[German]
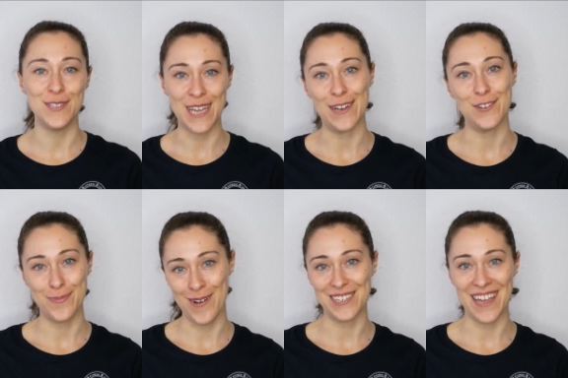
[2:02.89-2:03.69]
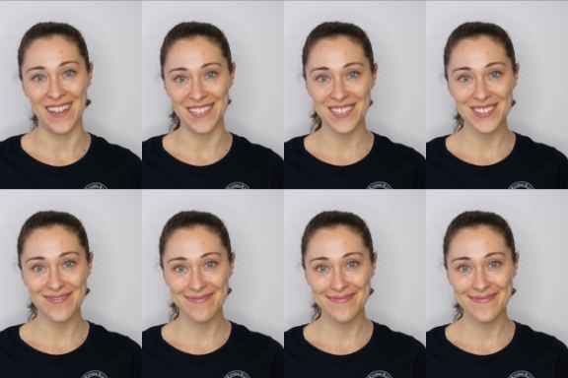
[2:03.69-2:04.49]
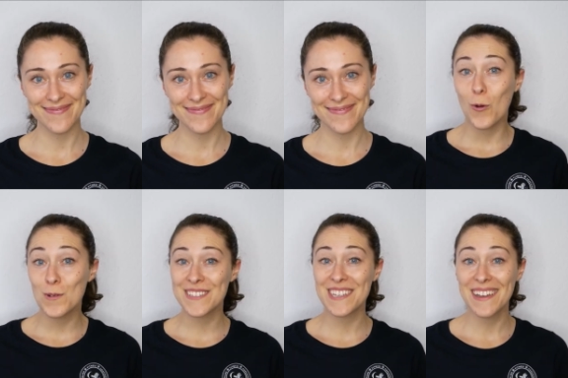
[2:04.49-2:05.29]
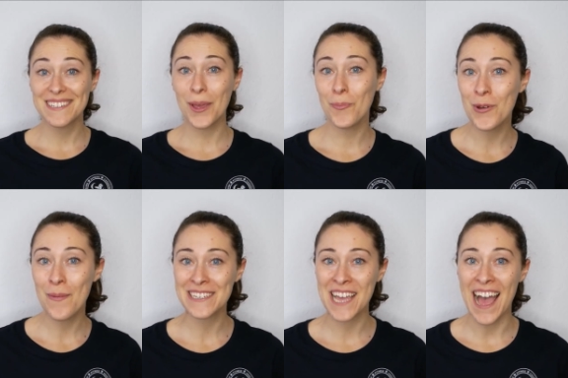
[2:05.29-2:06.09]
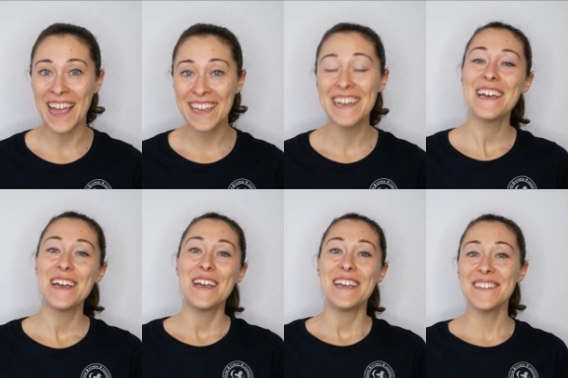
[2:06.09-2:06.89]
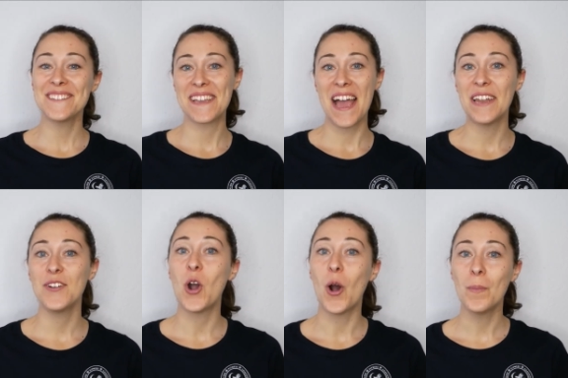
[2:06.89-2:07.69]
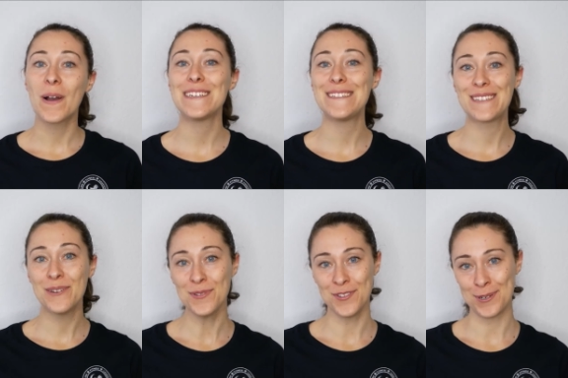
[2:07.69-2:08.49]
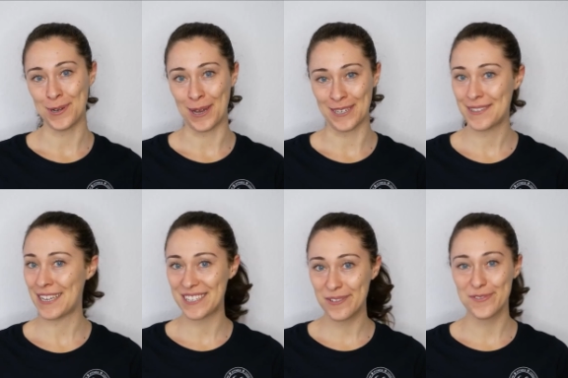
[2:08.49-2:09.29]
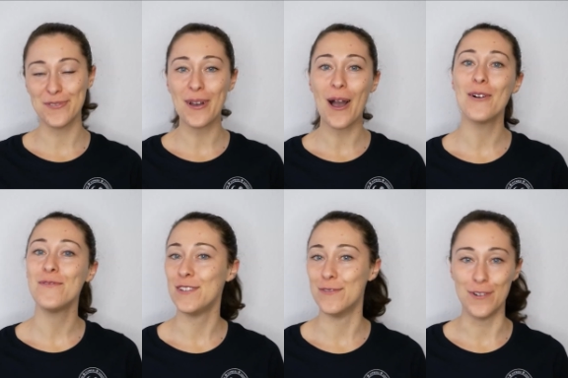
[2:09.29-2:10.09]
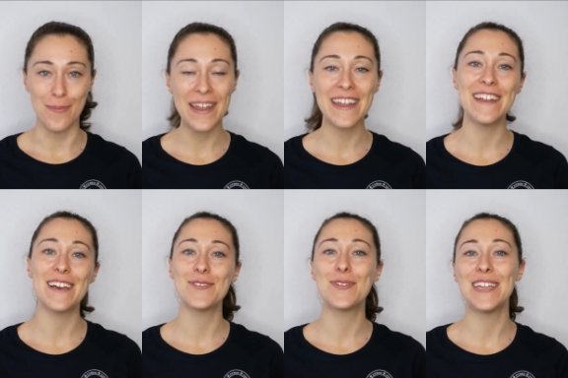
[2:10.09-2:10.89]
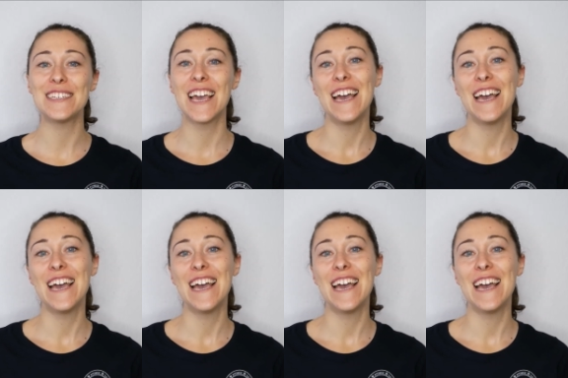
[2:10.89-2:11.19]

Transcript: seine Sportart. Unser Tipp Nummer 3 ist ein Kompressionsshirt. Das gibt es für Frauen wie für Männer natürlich